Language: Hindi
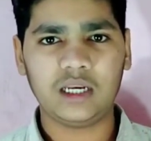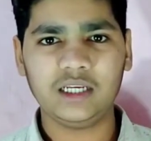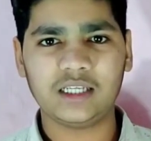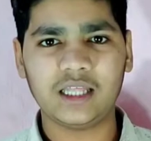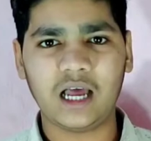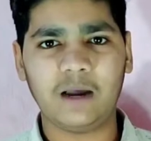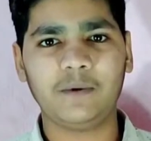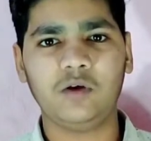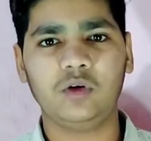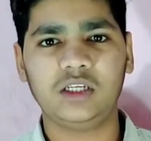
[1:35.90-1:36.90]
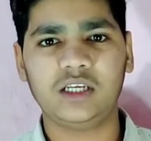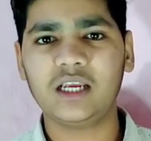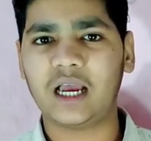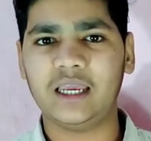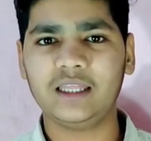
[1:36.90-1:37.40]
सारी चीज़ें आपकी होनी
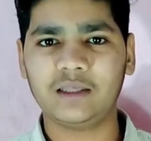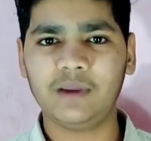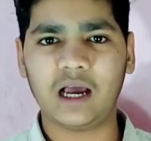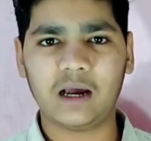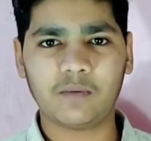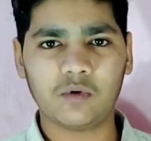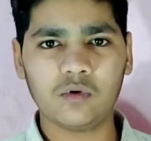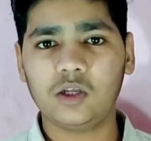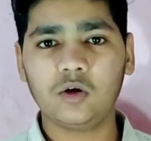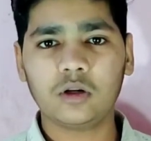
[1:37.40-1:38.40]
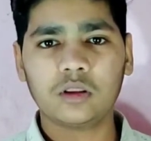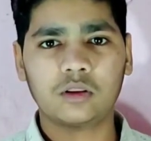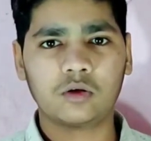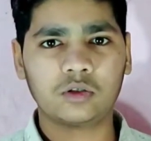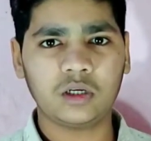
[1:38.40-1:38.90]
चाहिए कहीं से भी आप किसी और
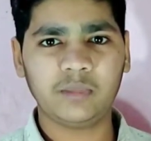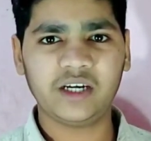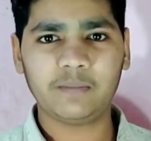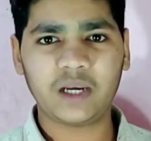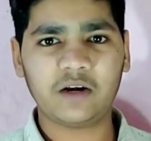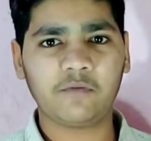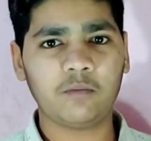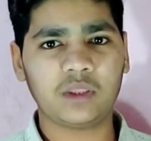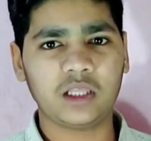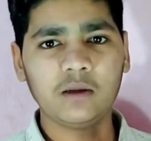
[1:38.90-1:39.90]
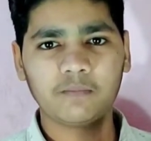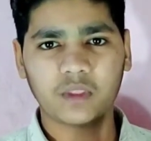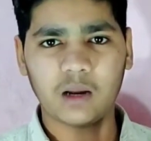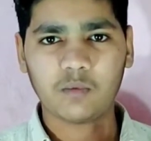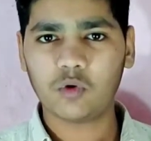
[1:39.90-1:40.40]
सोशल मीडिया प्लेटफॉर्म से
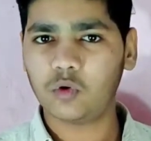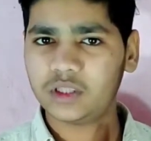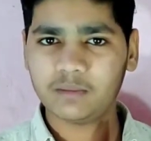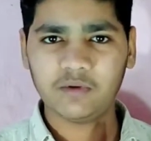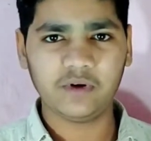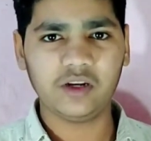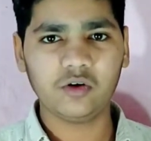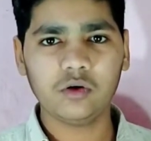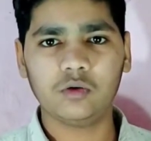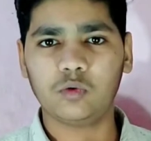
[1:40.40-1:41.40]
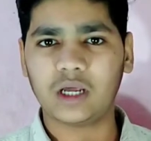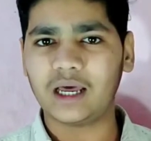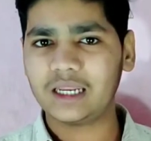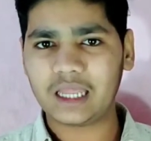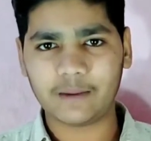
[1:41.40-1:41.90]
आपको कोई सी भी वीडियो
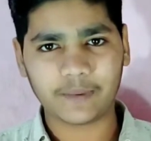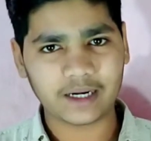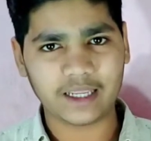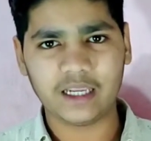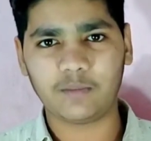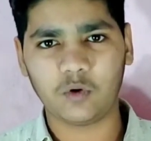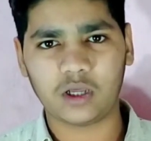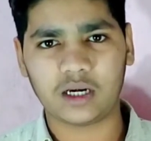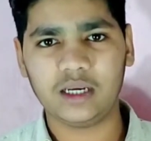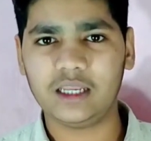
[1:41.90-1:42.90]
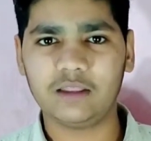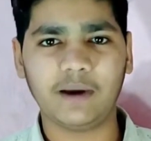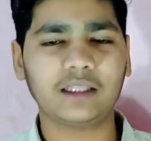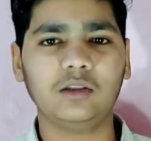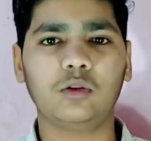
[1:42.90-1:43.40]
उठाकर यहाँ पर नहीं अपलोड करनी इस
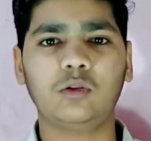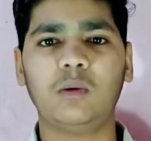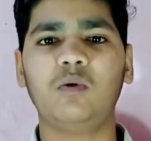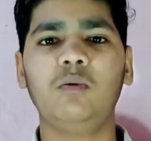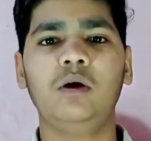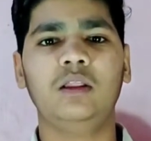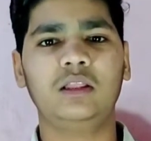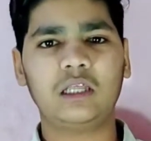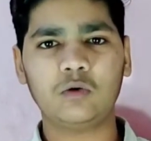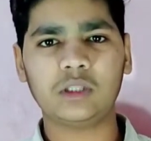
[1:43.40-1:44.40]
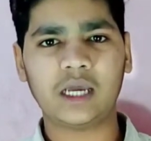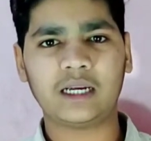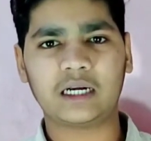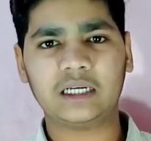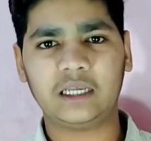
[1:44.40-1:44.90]
बात का दोस्तों आपको ज़रूर
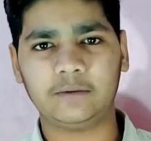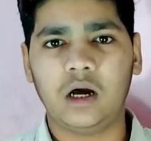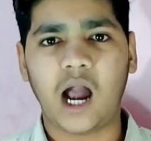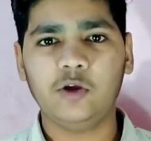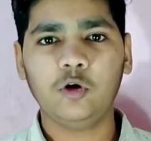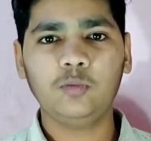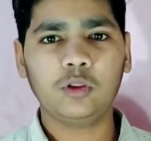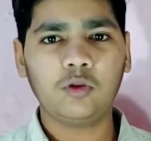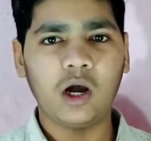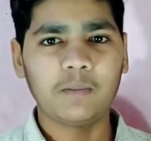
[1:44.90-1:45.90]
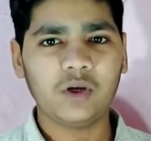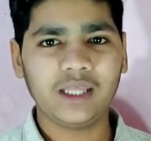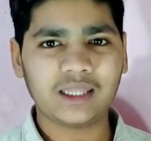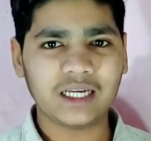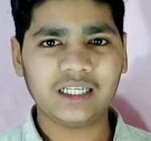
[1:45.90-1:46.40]
ध्यान रखना है आई होप दोस्तों आपको
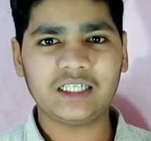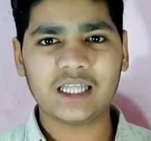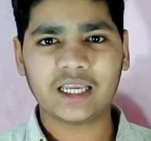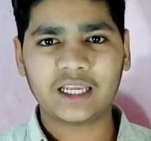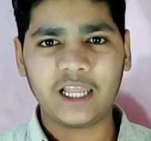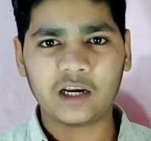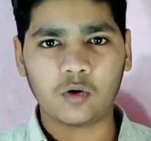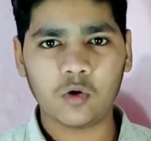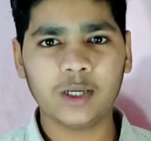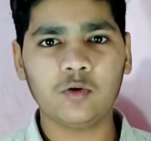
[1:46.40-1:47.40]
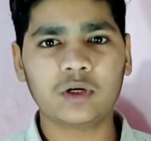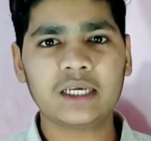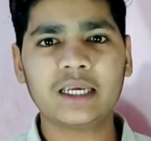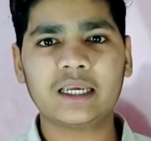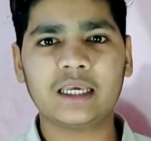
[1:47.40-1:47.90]
ये सारी चीज़ें क्लियर हो गई
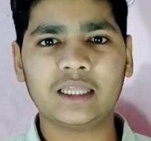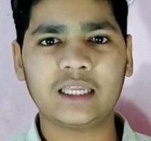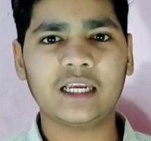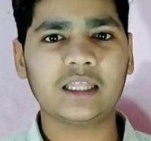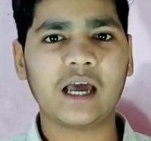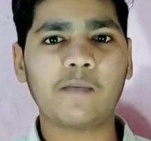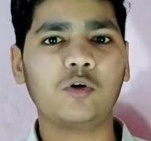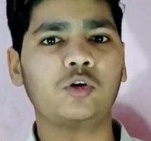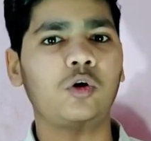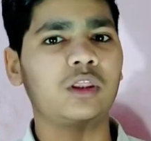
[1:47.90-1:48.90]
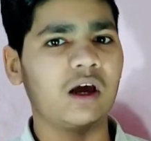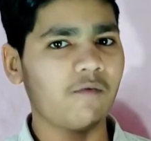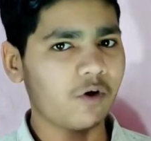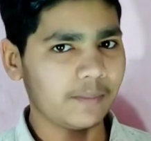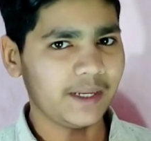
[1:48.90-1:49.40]
होंगी कि किस तरीके से आपको शॉर्ट्स
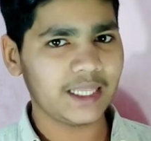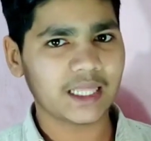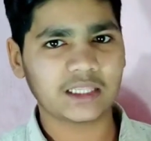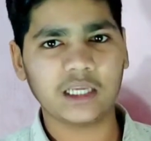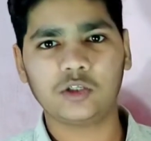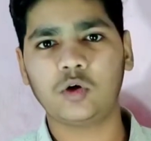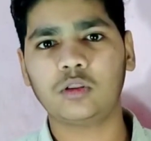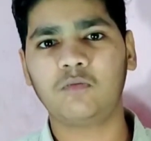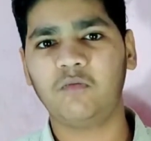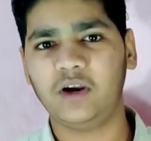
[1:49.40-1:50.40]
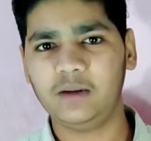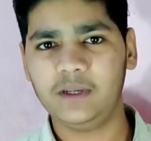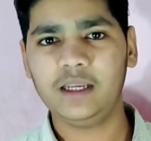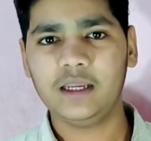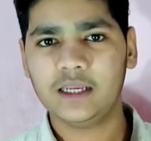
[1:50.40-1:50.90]
अवार्ड मिल सकता है शॉर्ट्स फंड
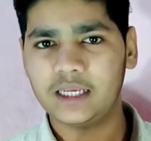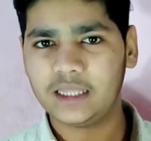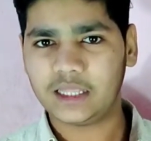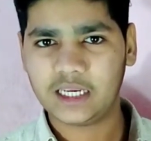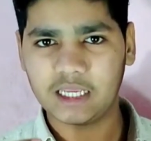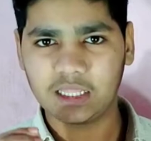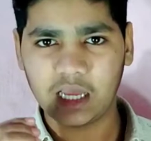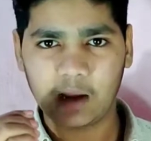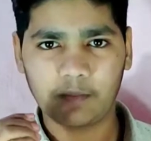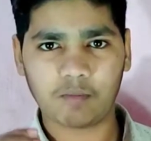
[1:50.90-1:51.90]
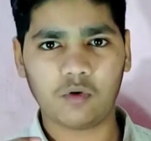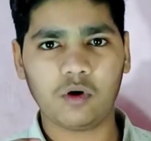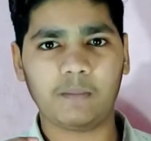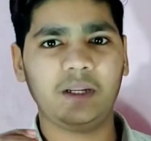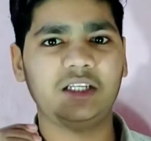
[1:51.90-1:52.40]
भी किस तरीके से
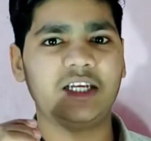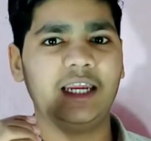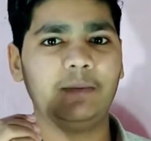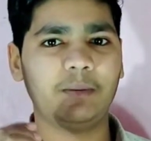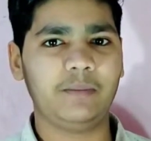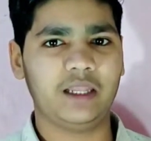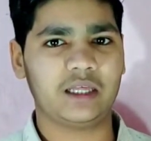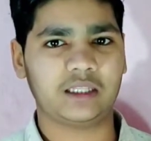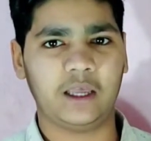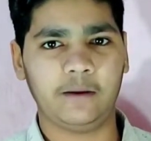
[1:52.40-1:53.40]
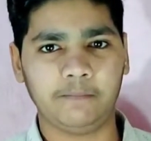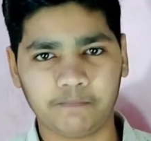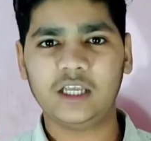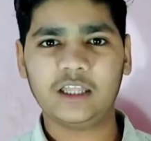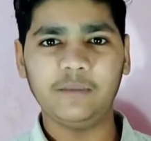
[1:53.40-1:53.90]
आपको अपने चैनल पर मिल सकता है
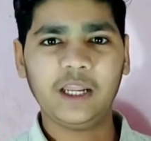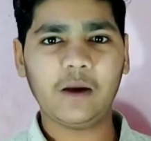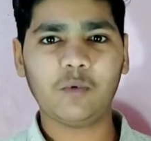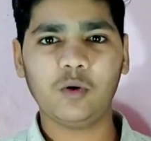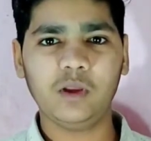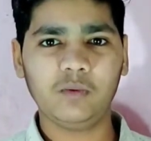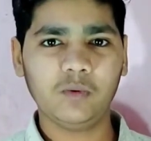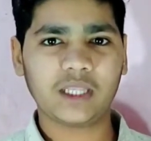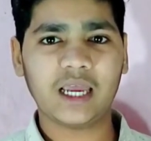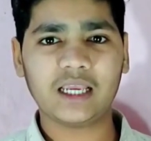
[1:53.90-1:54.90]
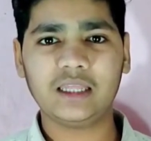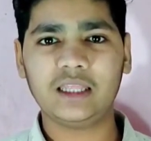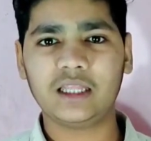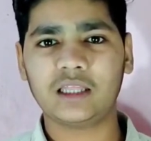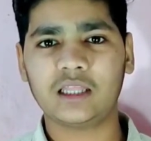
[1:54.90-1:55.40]
जैसे मैंने आपको अभी अभी बताया कि
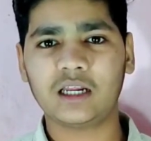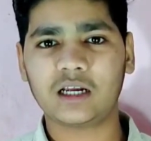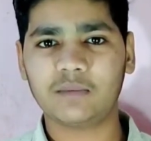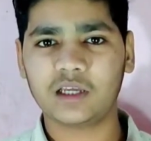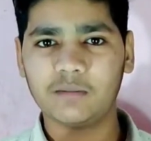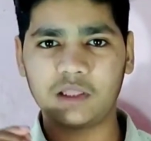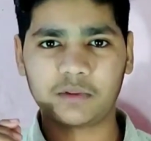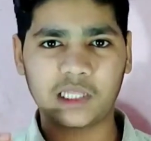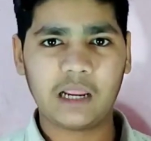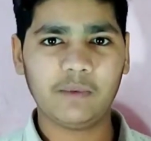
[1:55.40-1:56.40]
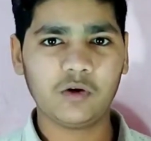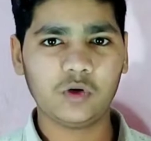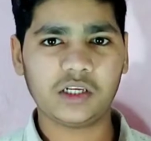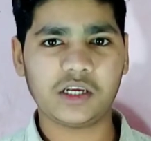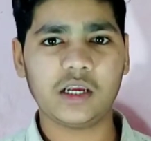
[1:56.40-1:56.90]
दस हज़ार कम से कम सब्सक्राइबर
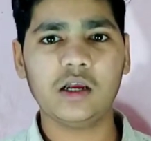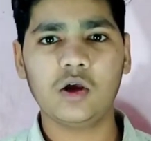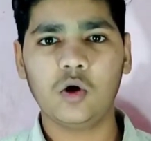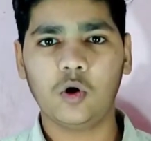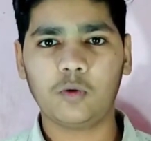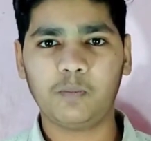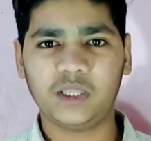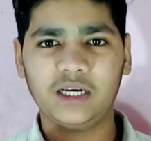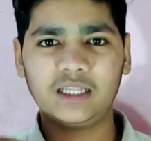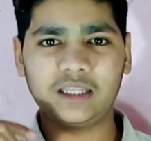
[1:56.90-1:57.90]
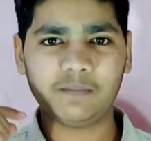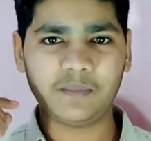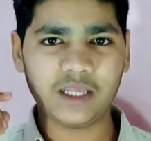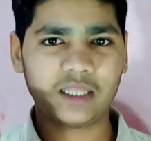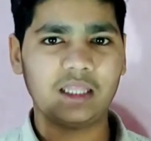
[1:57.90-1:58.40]
होने चाहिए और पंद्रह से
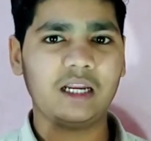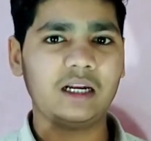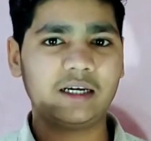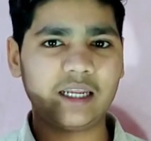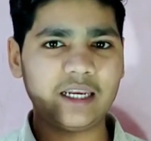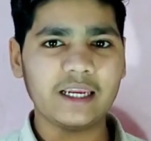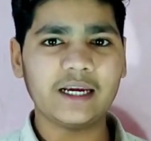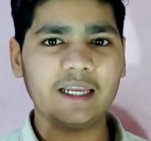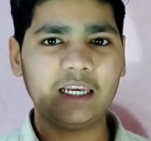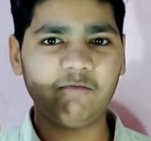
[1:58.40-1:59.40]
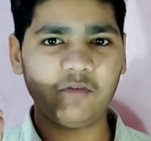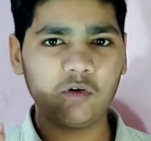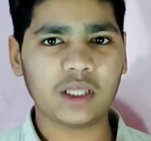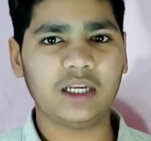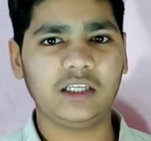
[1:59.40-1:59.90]
बीस हज़ार डेली के डेली
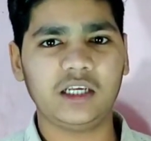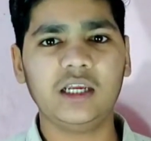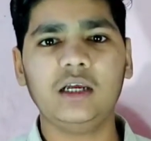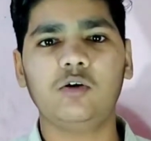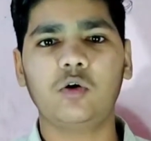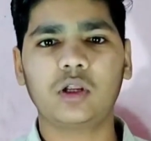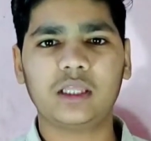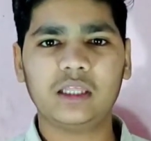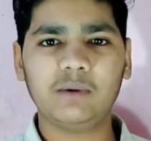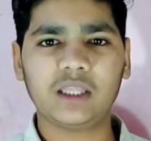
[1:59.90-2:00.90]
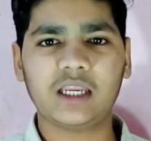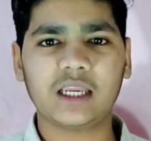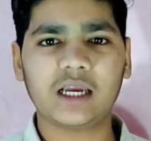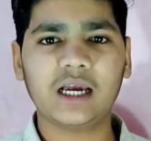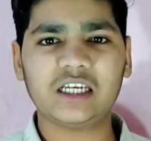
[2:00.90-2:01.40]
व्यूज़ आने चाहिए और किसी भी
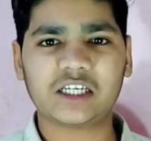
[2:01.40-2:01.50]
तरीके